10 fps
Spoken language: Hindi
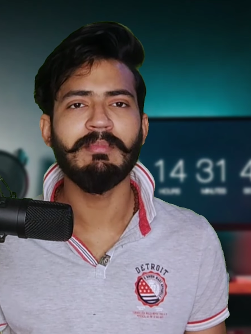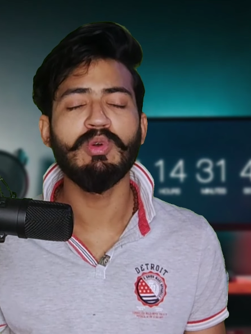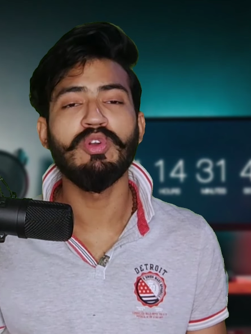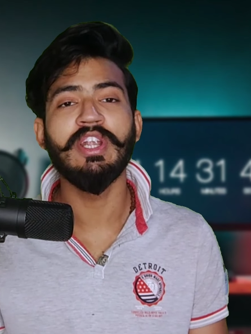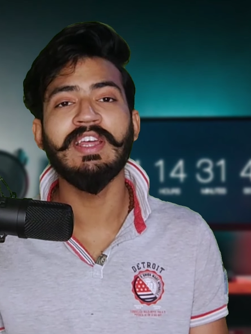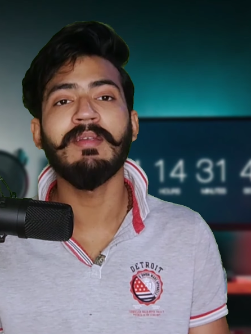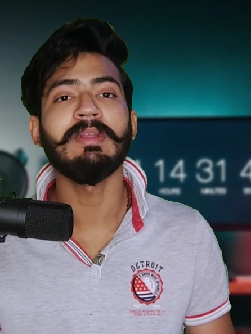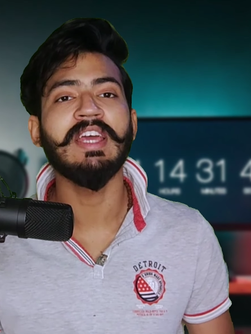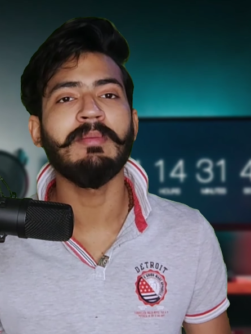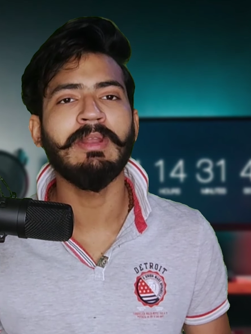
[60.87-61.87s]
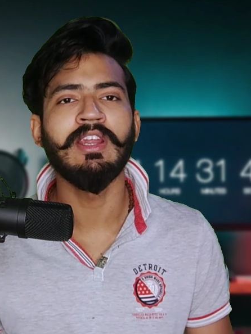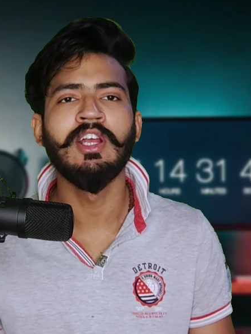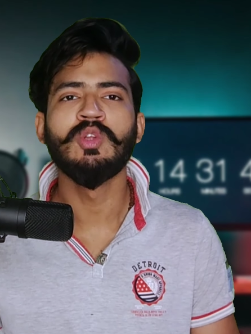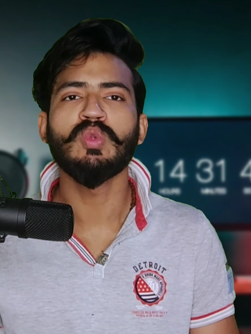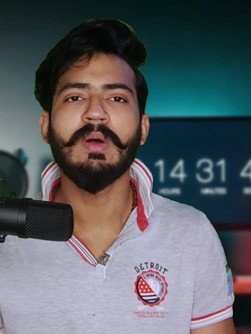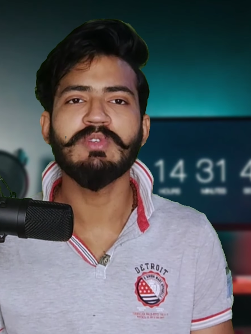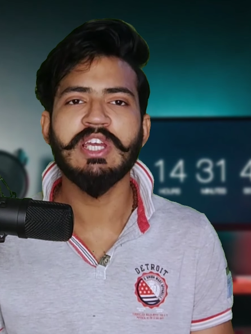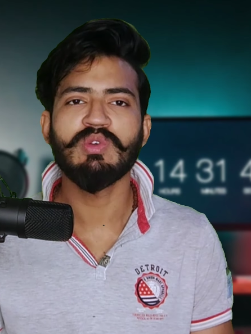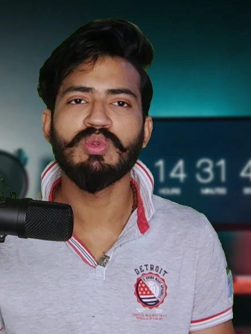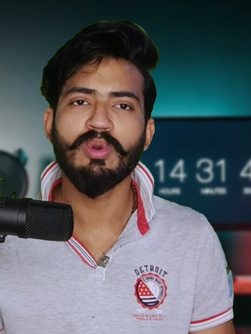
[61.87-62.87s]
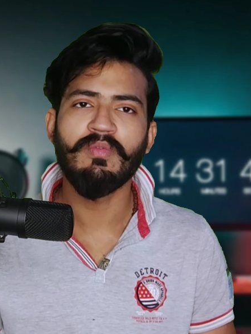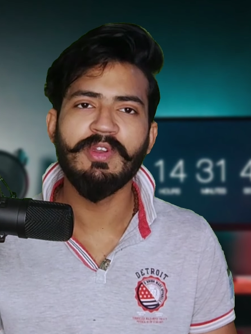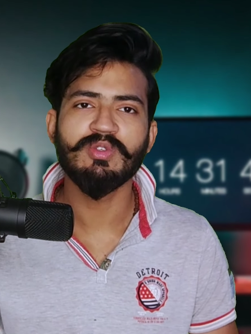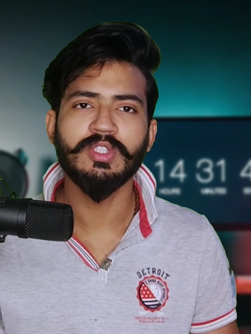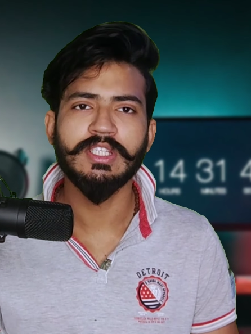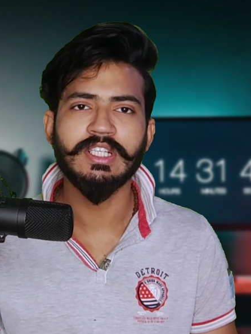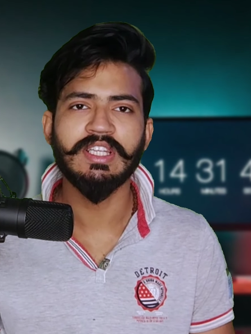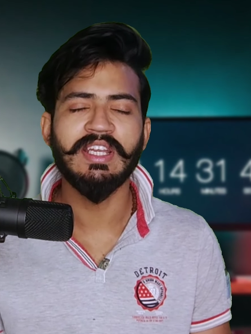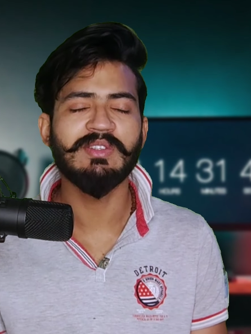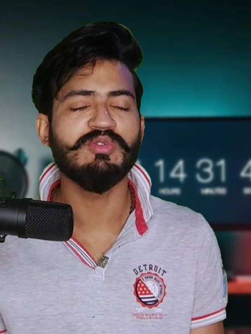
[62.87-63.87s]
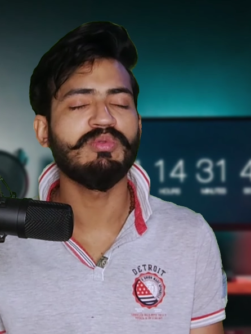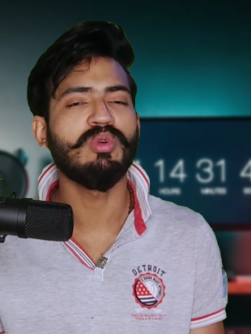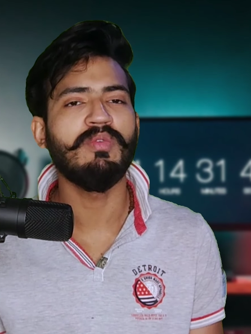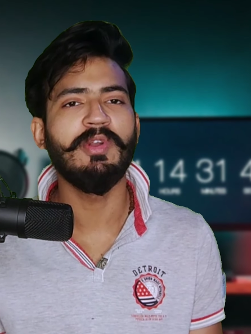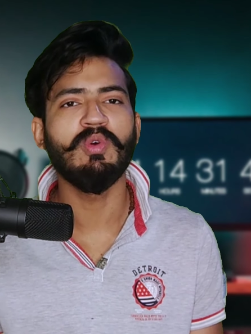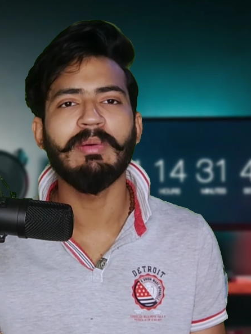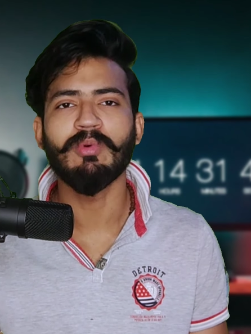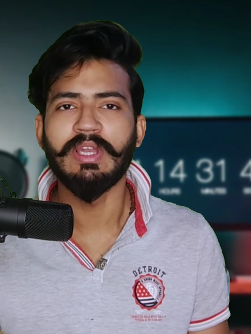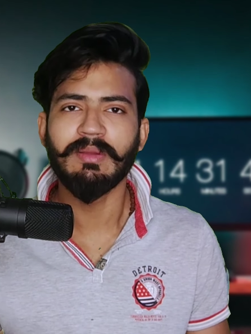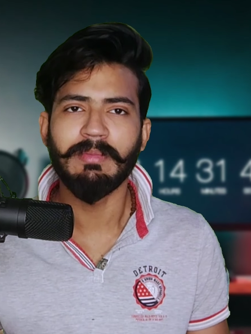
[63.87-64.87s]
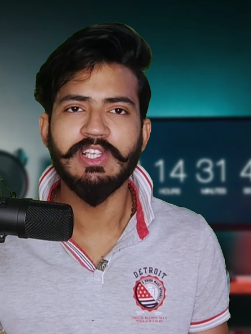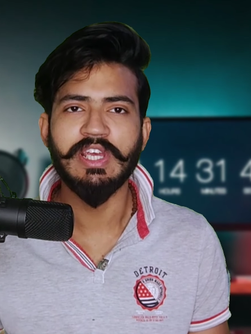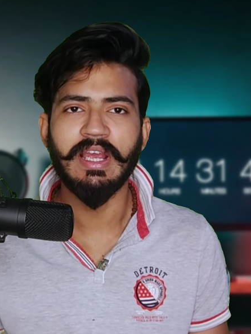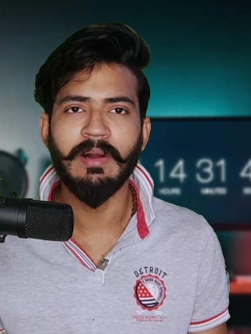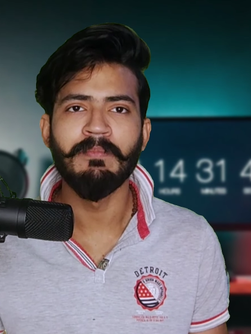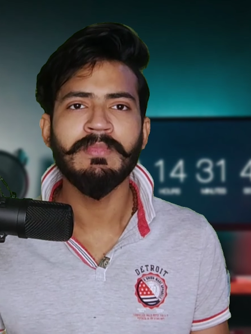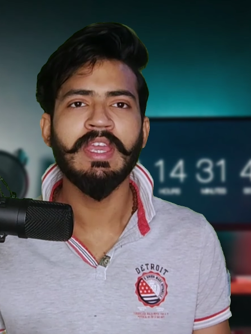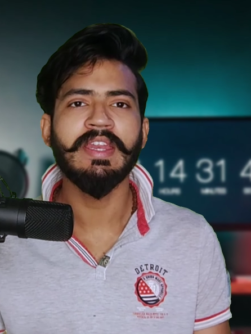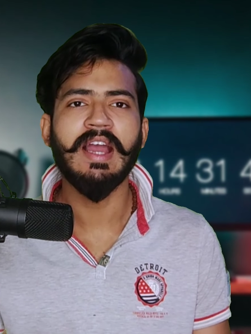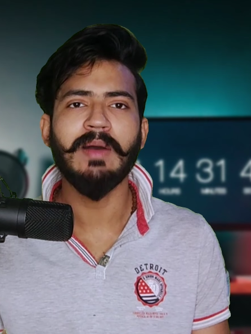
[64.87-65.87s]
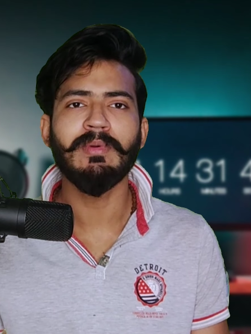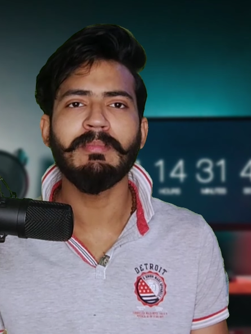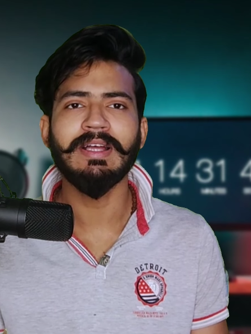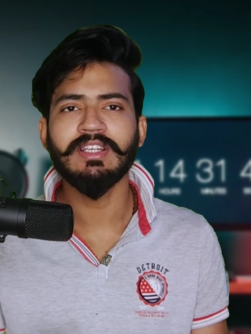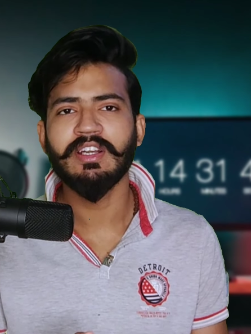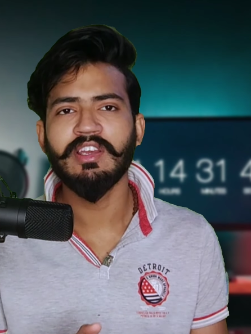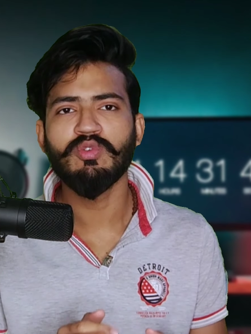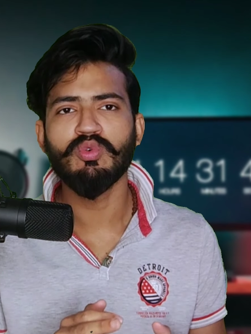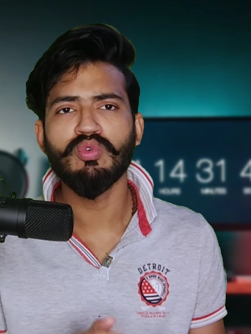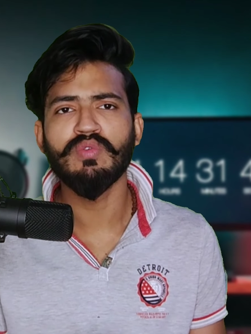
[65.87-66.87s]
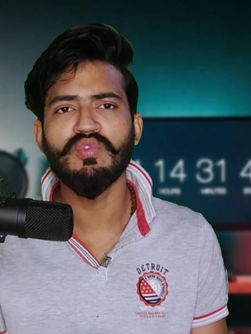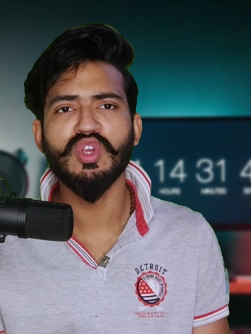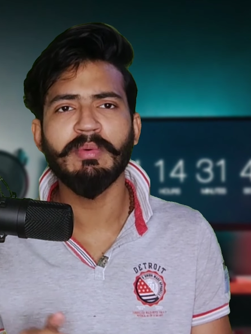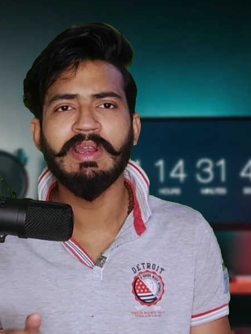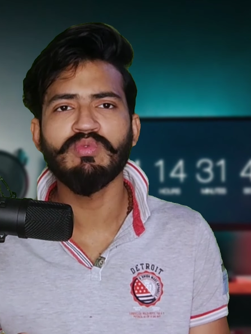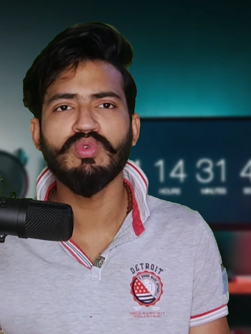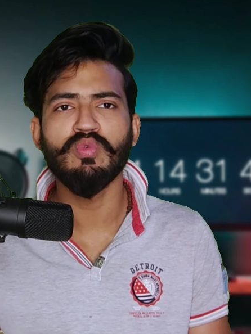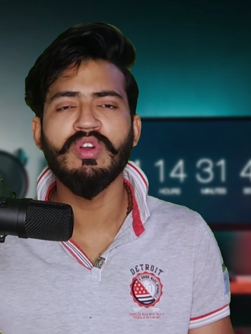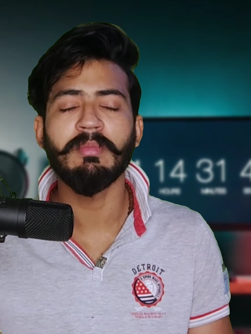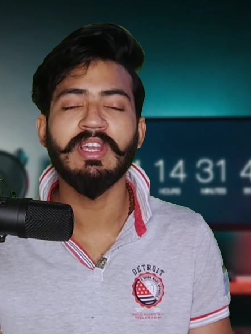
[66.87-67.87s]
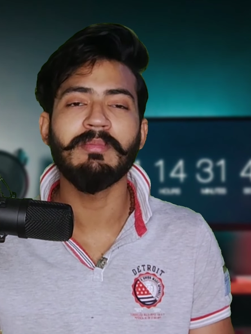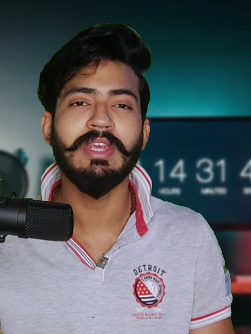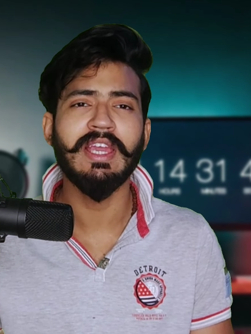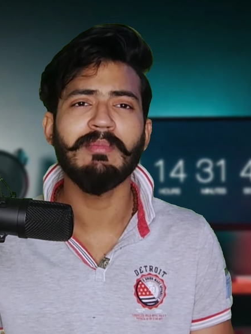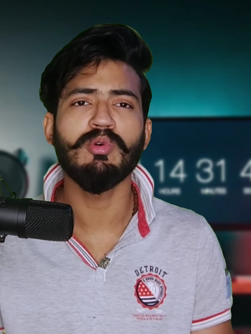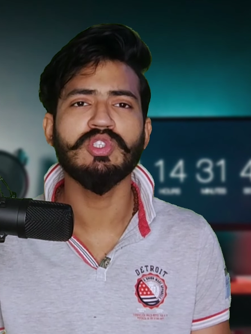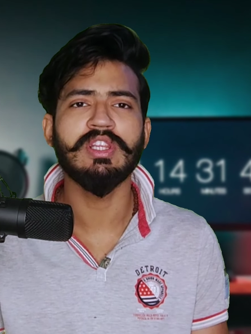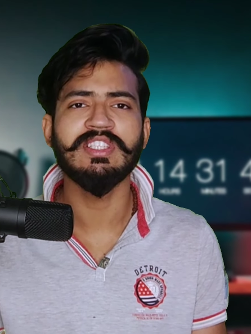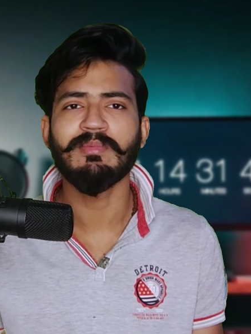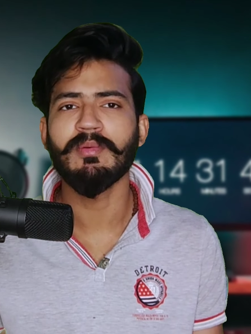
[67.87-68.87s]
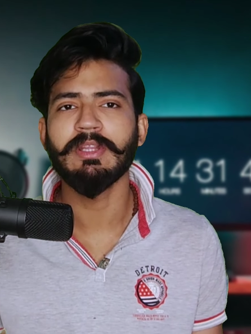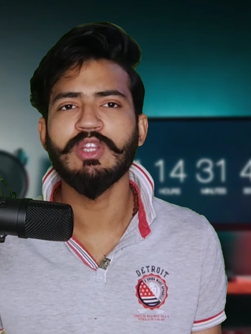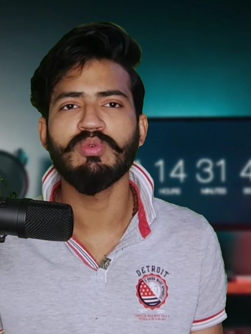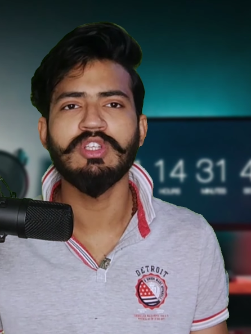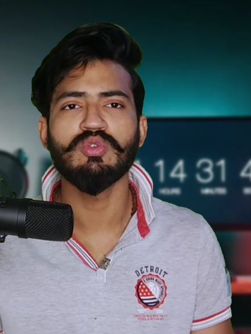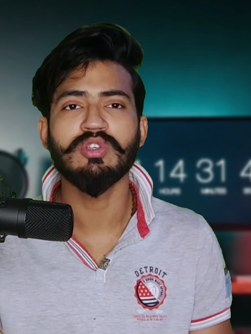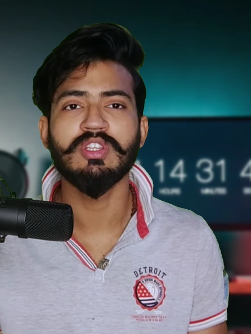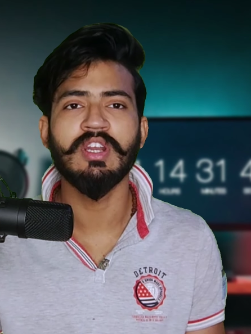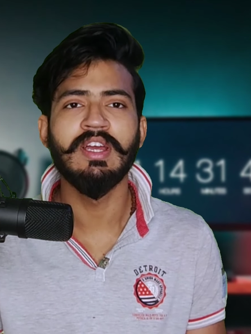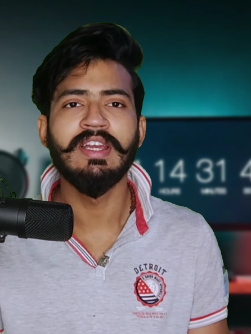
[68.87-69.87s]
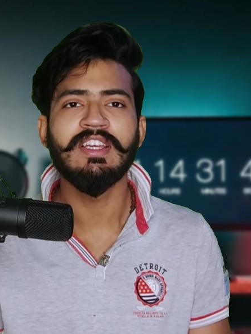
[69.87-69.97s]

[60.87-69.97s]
ठीक है बिल्कुल डिटेल में बताया मैंने तो आप चाहें तो दोनों वीडियोज को देख सकते हैं डिस्क्रिप्शन में दोनों वीडियो को आपको लिंक मिल जाएगा खैर यहाँ पर हम बात करने हैं क्विक रिव्यू के बारे में क्विक रिव्यू का मतलब यह है कि बहुत जल्दी से आपको बता दूंगा जिसके अंदर